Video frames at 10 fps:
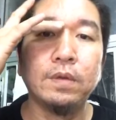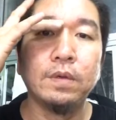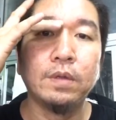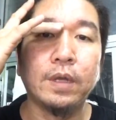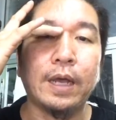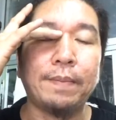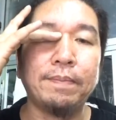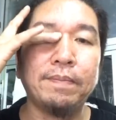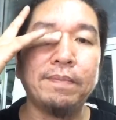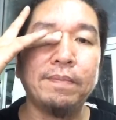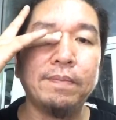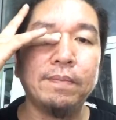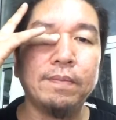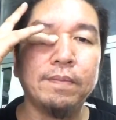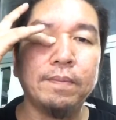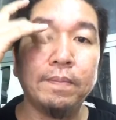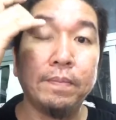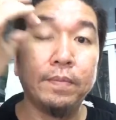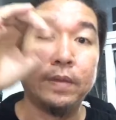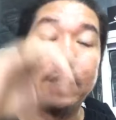นะครับ
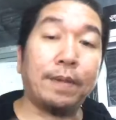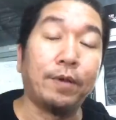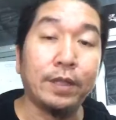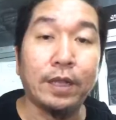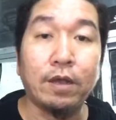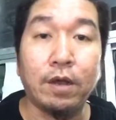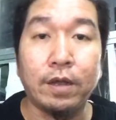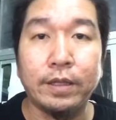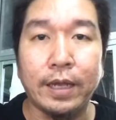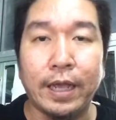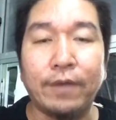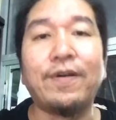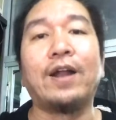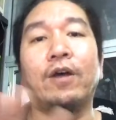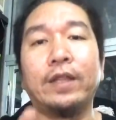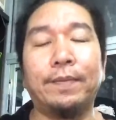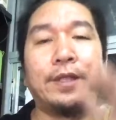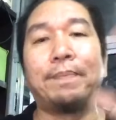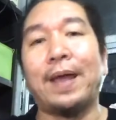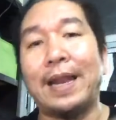เพราะนั้นก็ยังไงก็ฝากหน่อยเดี๋ยวมันจะ
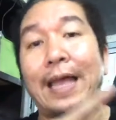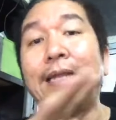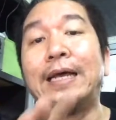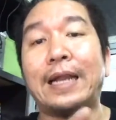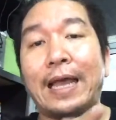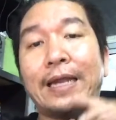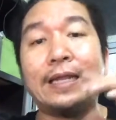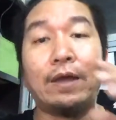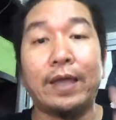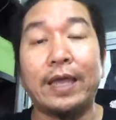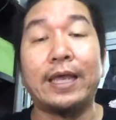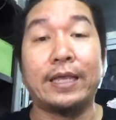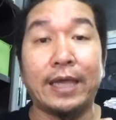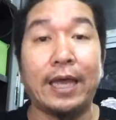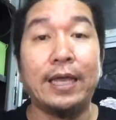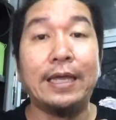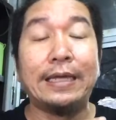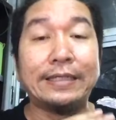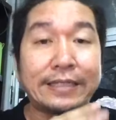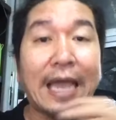ไปหลายเรื่องนะอันนี้เราแค่อยากจะ
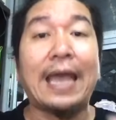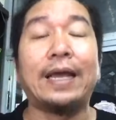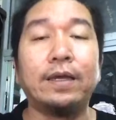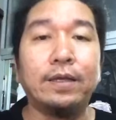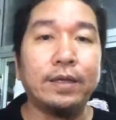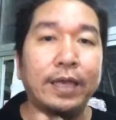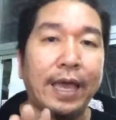แจ้งแค่